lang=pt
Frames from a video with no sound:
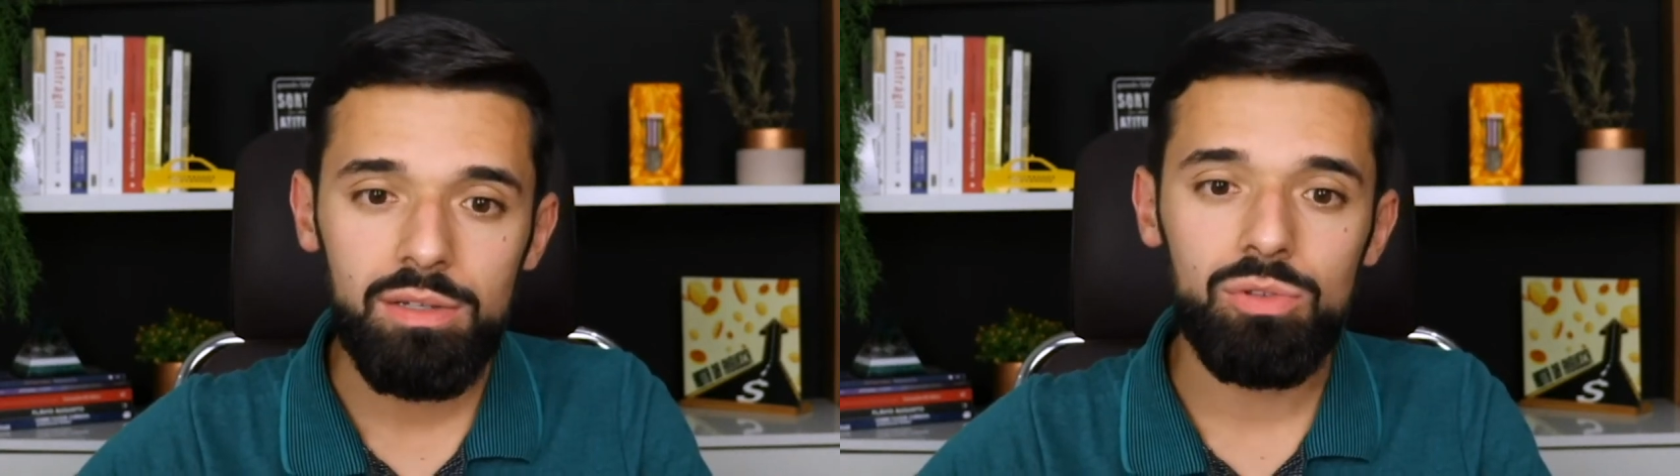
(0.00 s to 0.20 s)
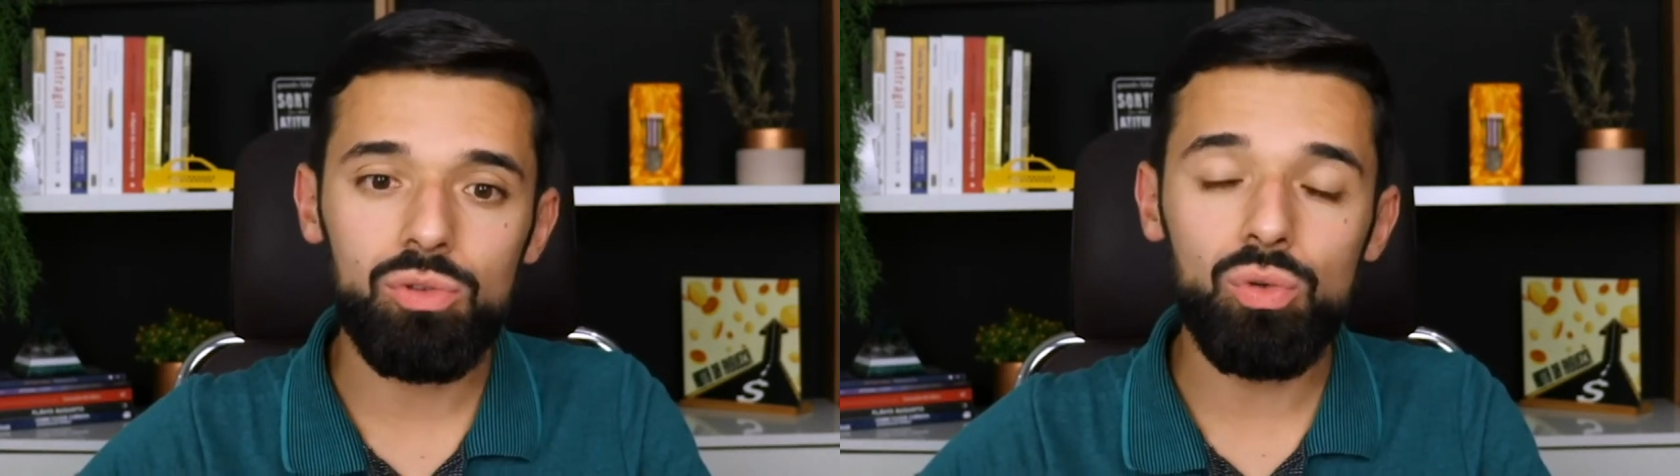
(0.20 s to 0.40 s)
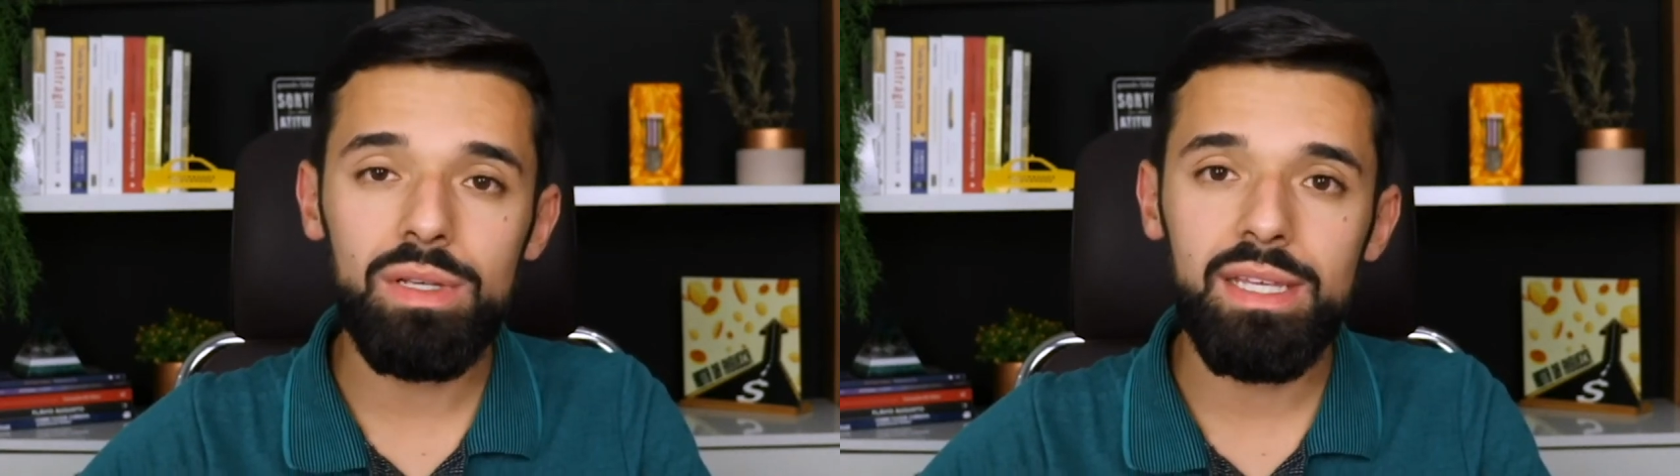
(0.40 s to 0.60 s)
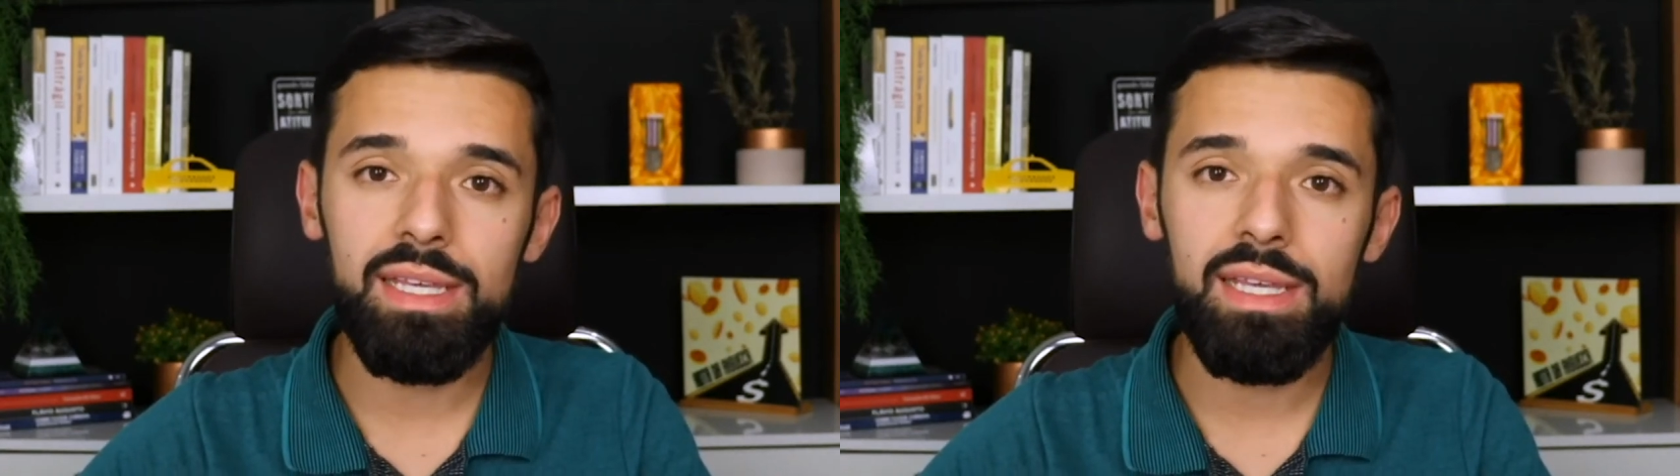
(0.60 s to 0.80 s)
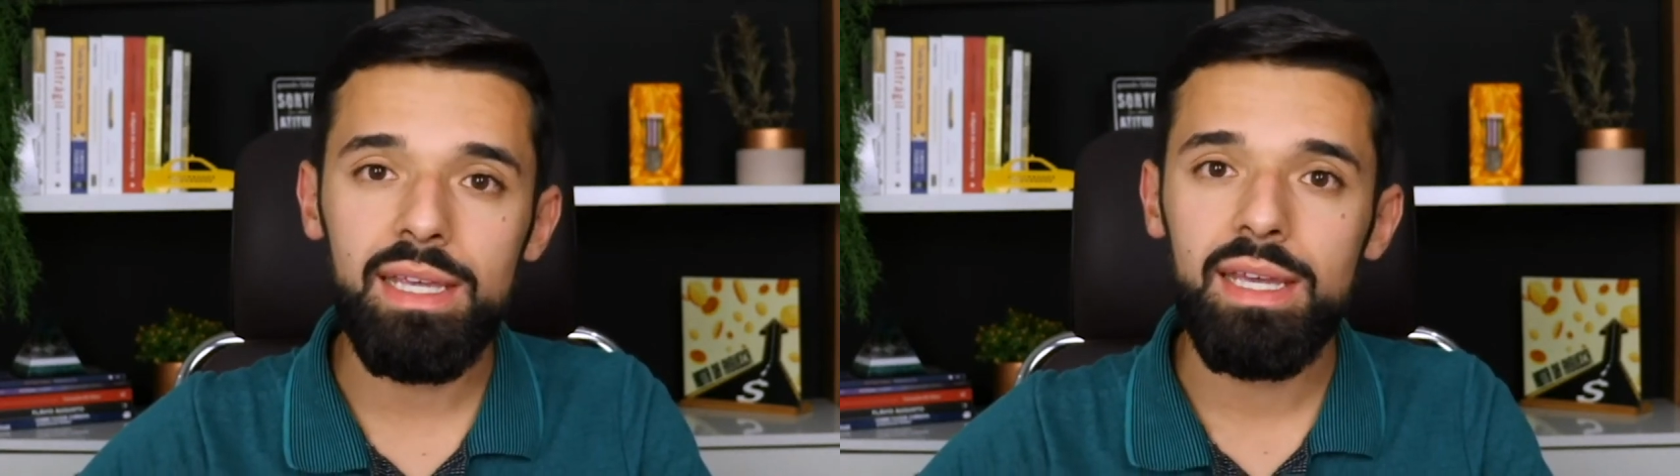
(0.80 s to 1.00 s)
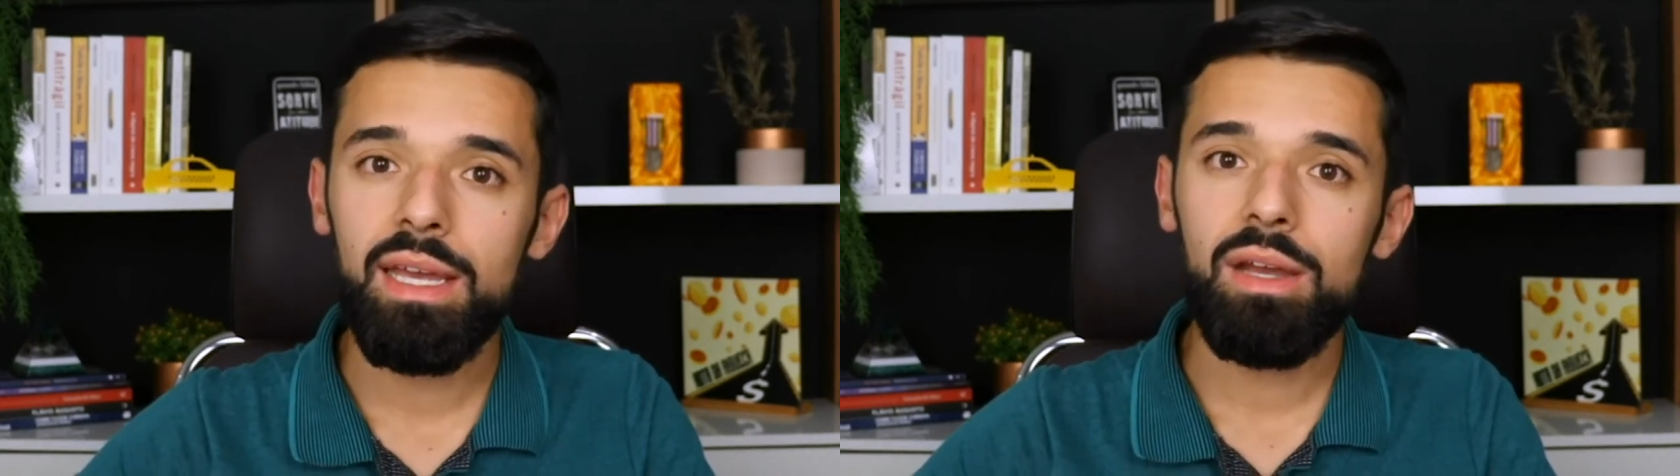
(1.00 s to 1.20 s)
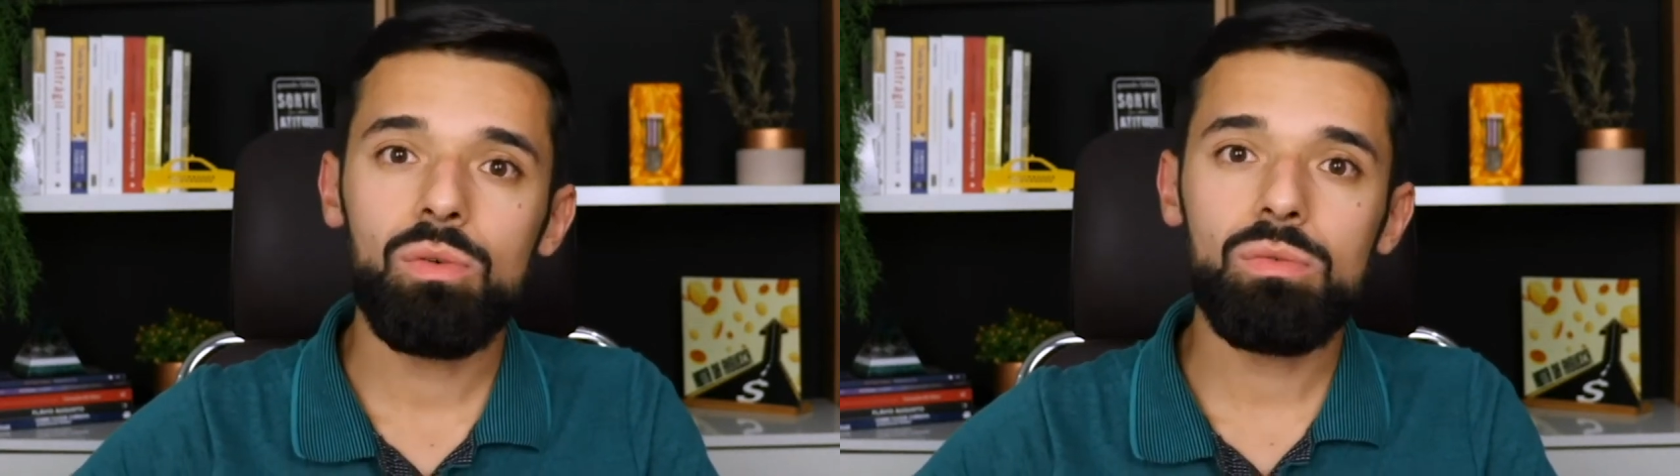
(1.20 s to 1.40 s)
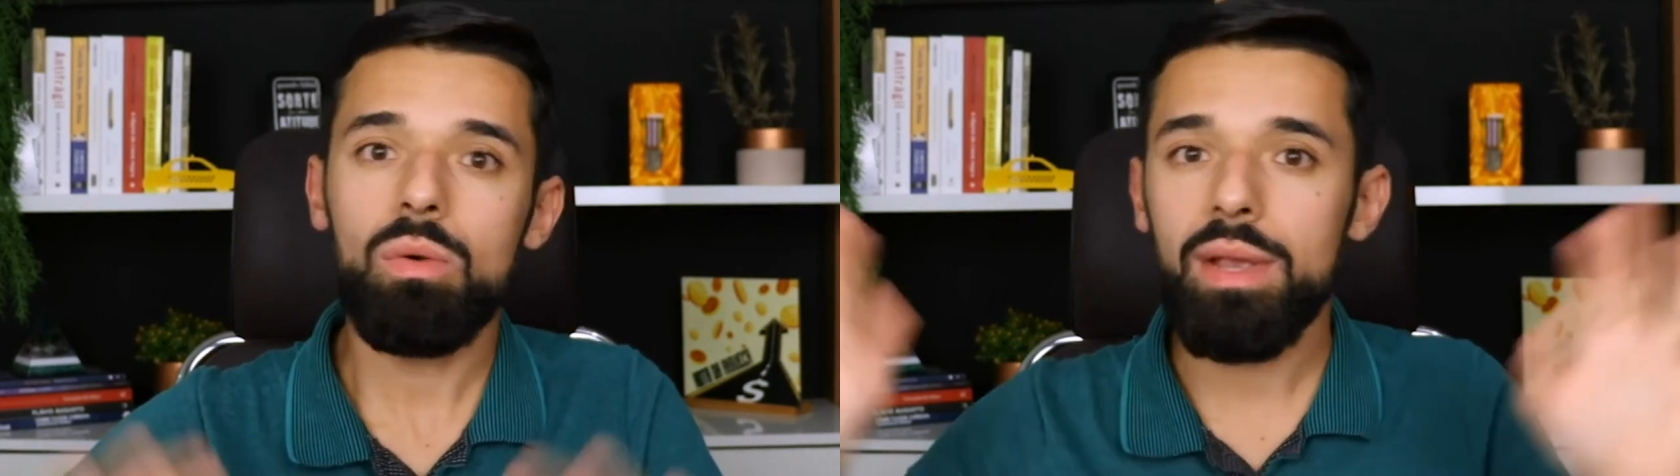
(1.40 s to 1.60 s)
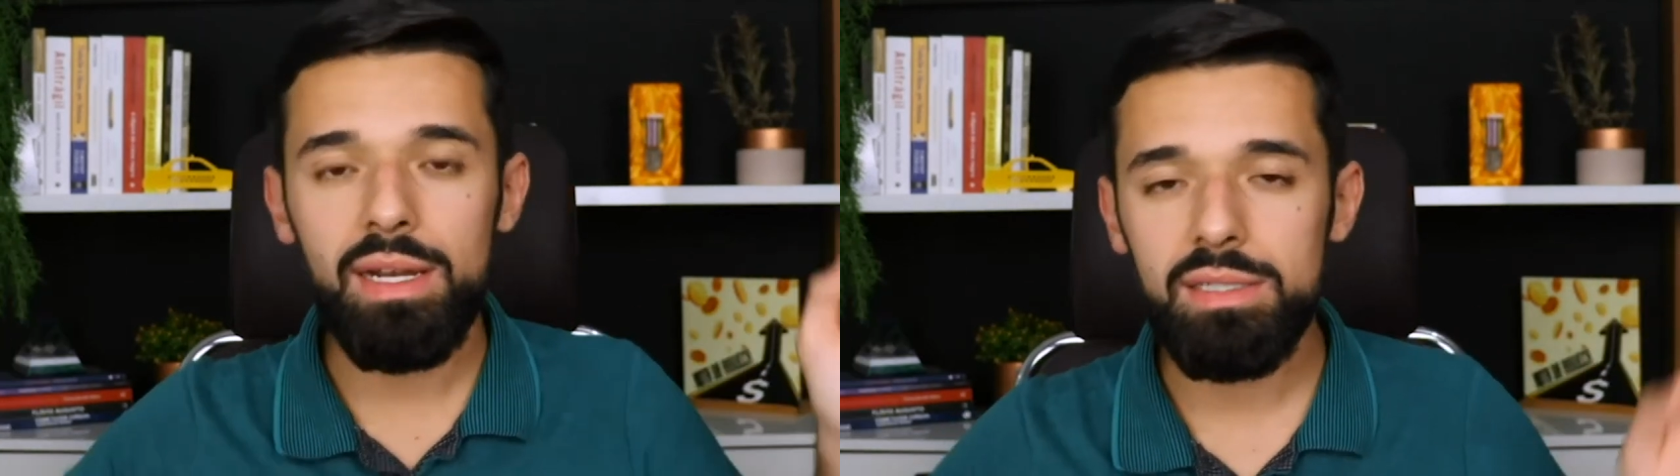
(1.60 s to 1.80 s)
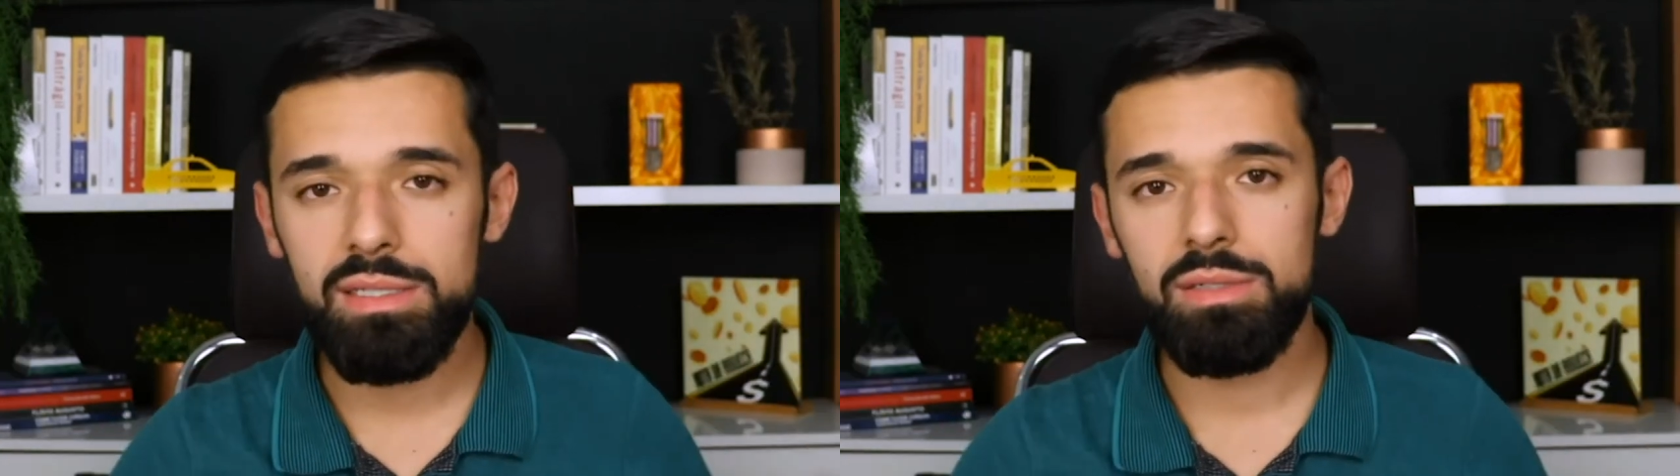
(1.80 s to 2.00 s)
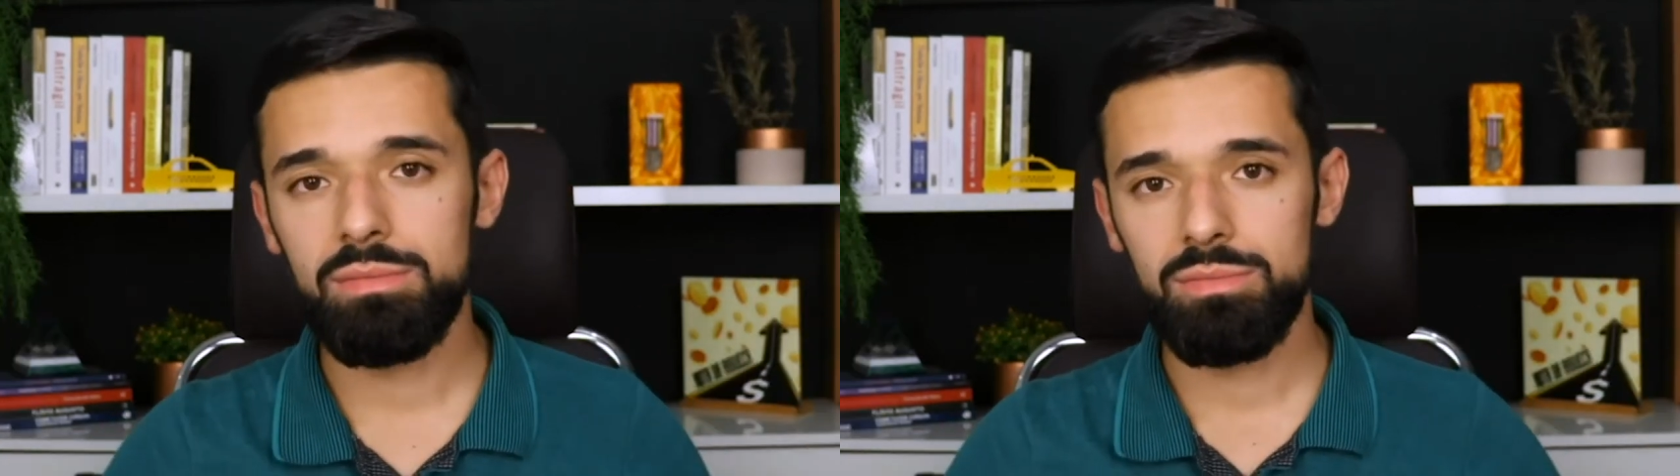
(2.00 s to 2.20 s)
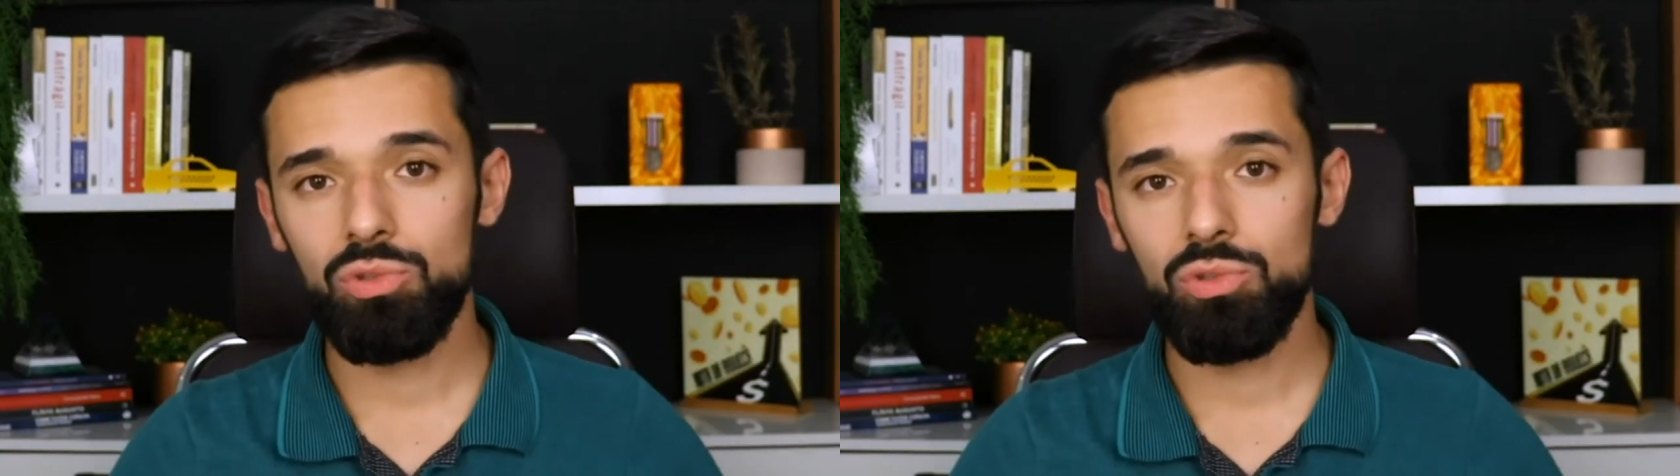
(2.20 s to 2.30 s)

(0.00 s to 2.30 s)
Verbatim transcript: do que qualquer ação,